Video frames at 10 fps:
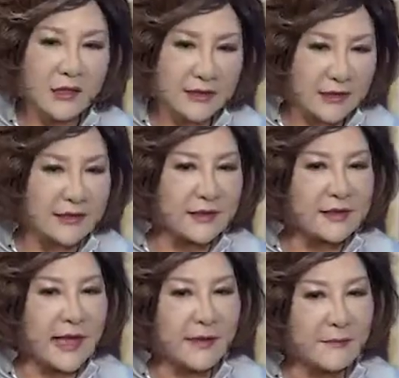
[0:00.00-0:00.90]
其实，
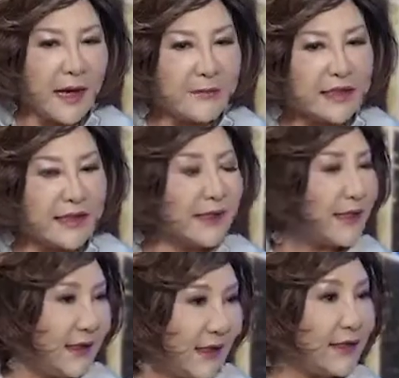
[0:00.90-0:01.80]
在妈妈的那
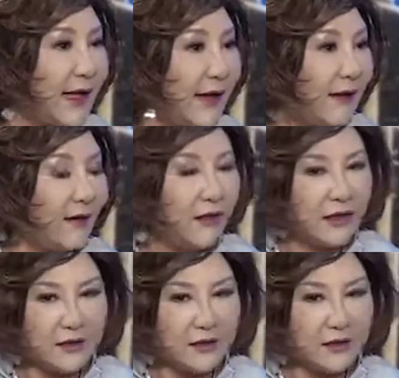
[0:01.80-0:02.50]
个年代啊，